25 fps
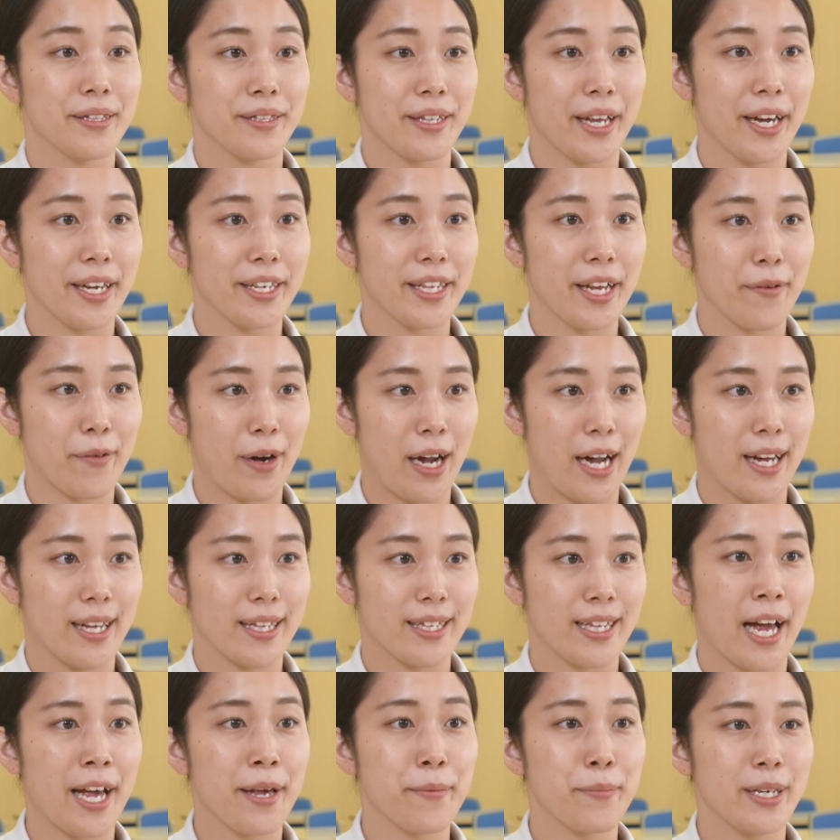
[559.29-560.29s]
タイでは
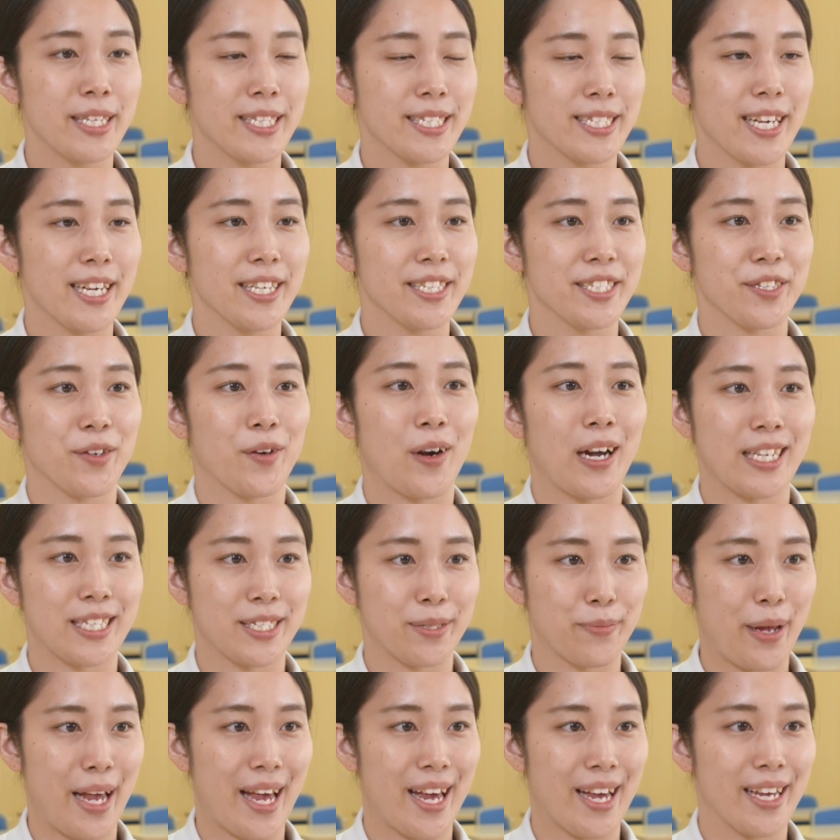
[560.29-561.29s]
タイマッサージをはじ
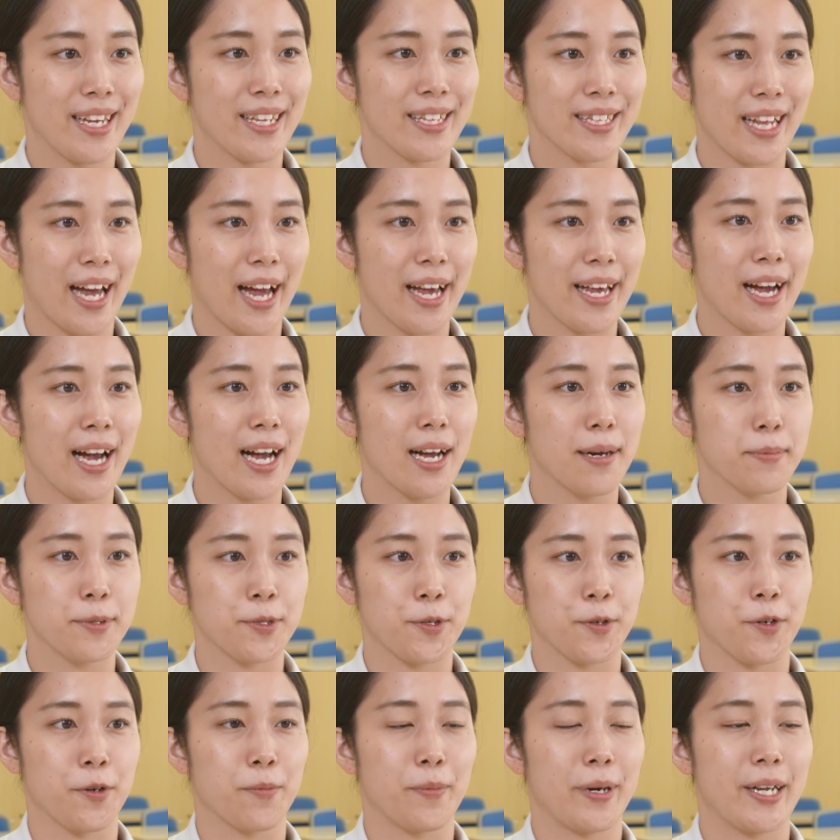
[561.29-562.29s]
めタイハーブ
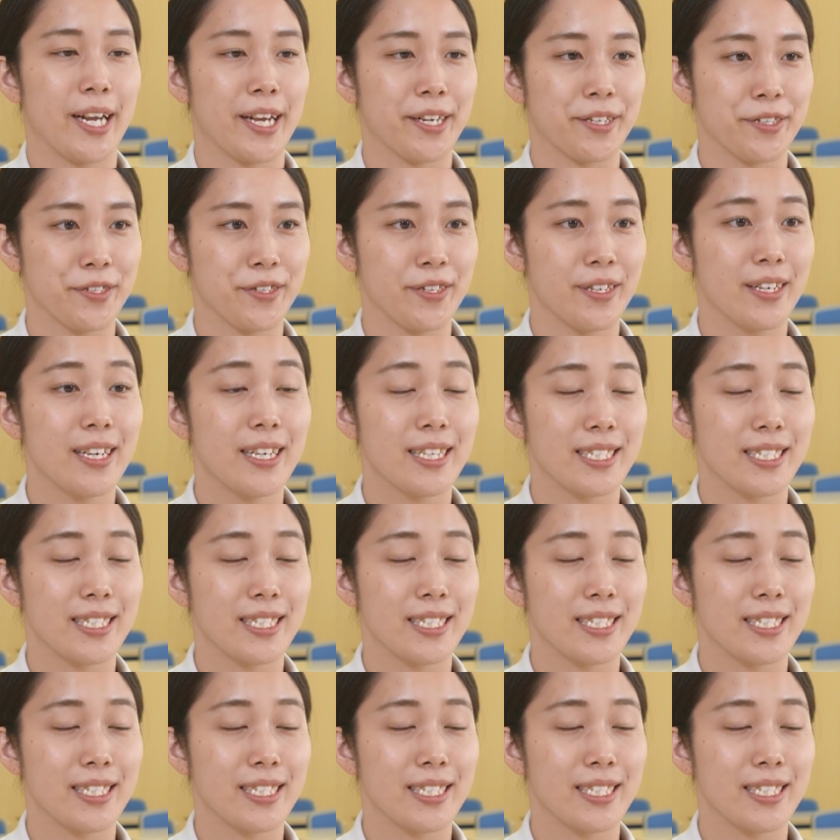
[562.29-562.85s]
と呼ばれる